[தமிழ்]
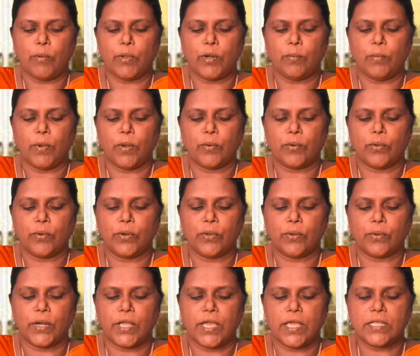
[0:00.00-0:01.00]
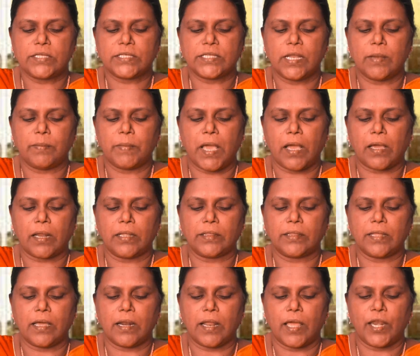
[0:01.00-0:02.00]
அவனும் அவனோடு கூட எருசலேம்
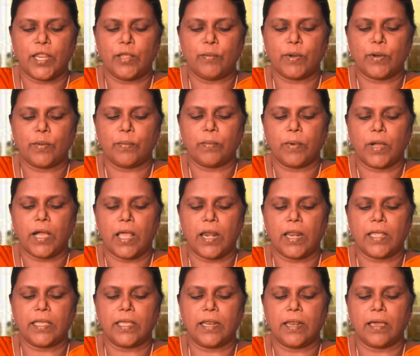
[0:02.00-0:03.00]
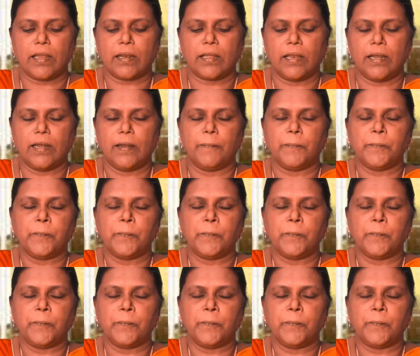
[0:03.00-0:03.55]
நகரத்தார் அனைவரும் கலங்கினார்கள்